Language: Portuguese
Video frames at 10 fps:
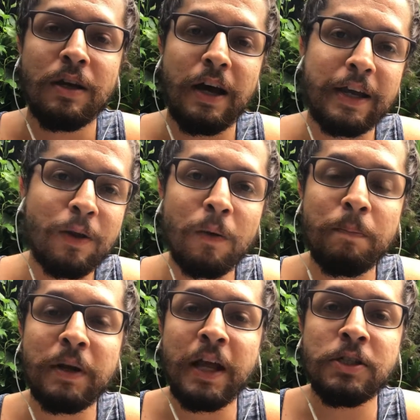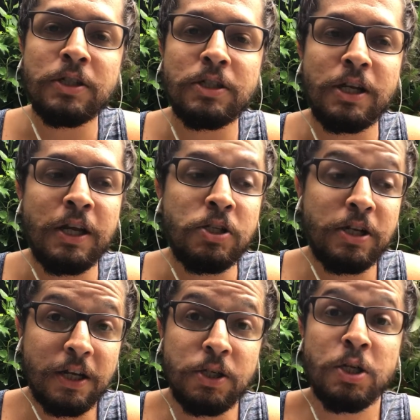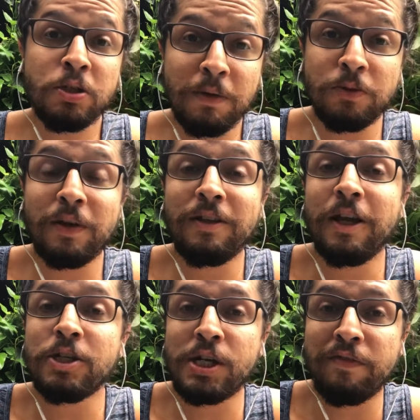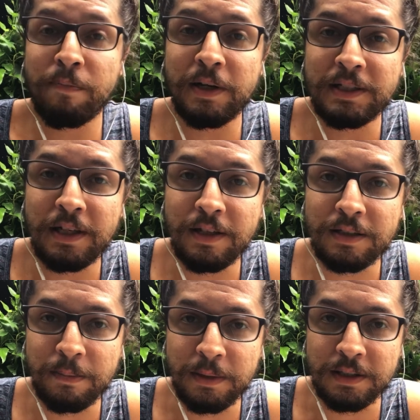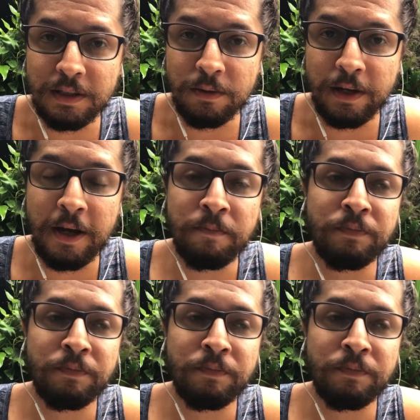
Aquilo prende a gente e a gente mesmo que tem a chave para sair dessa prisão, né?